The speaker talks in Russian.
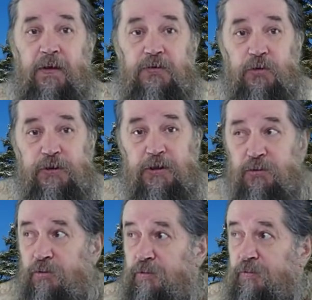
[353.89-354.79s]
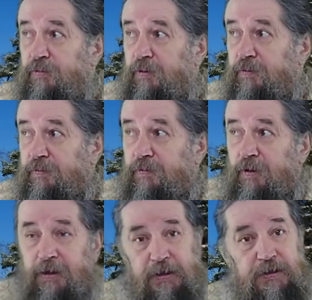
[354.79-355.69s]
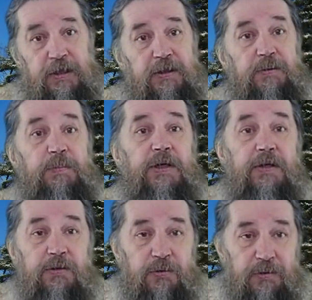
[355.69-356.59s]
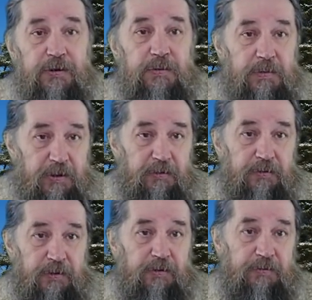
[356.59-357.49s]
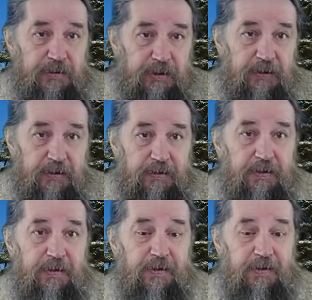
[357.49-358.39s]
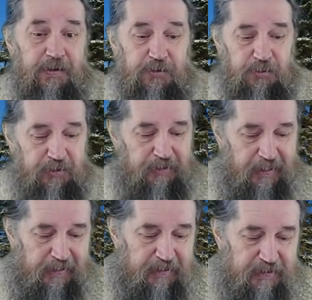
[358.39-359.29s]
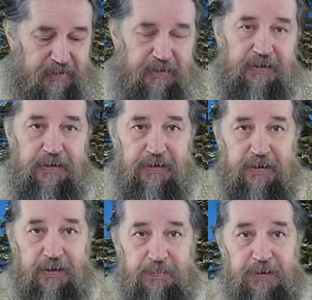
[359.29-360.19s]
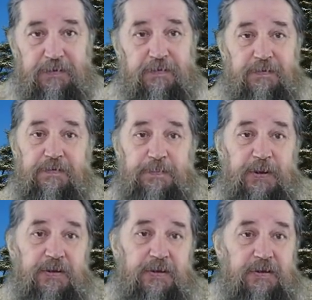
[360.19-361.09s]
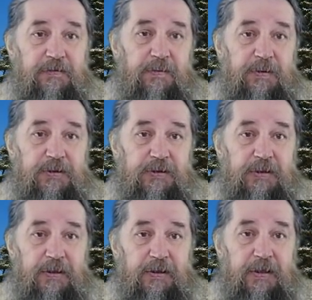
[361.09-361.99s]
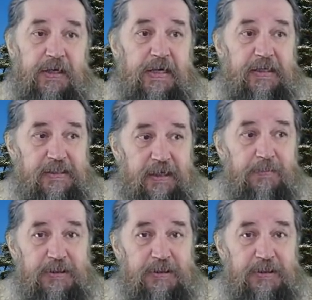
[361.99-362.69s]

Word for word: но зато рождает миллионы и миллионы людей, которые решили, как мы впереди с вами читали, сами